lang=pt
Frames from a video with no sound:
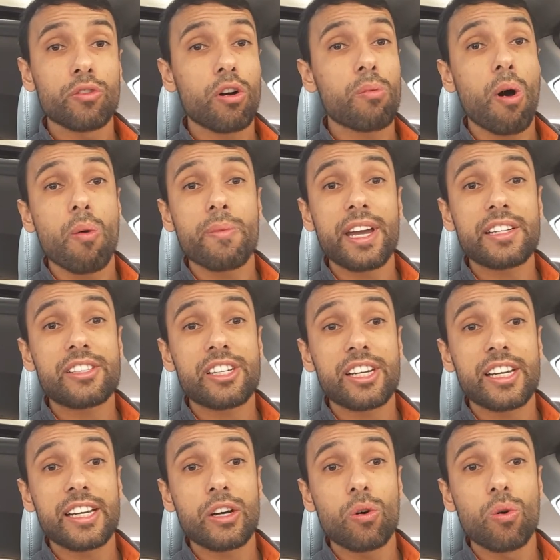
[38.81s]

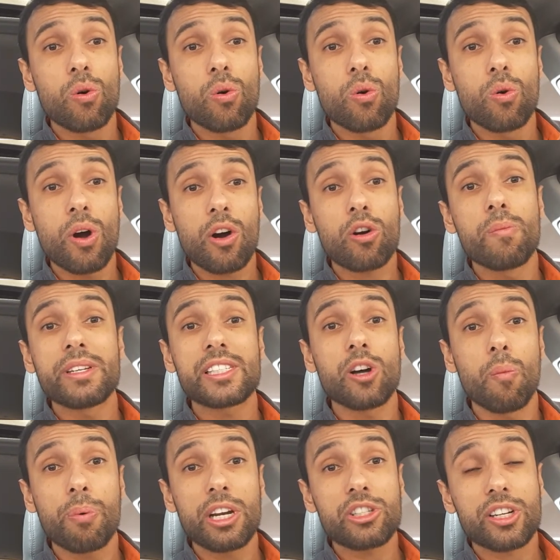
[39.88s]
Normalmente o, a
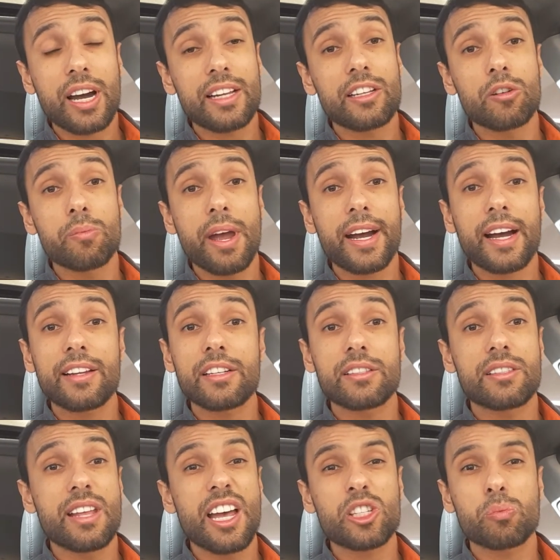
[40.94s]
comissão praticada no mercado é
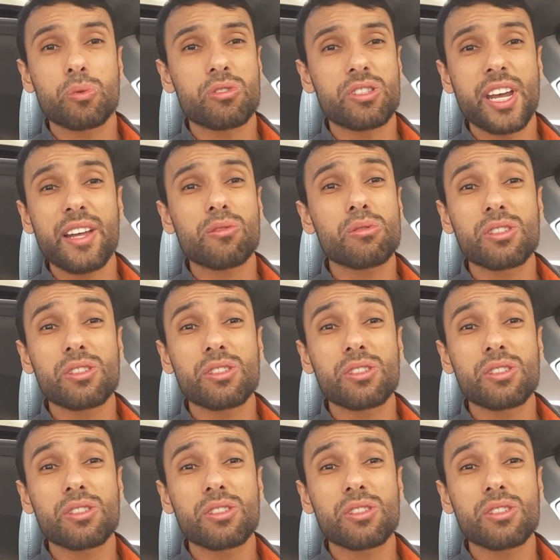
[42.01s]
de 10%,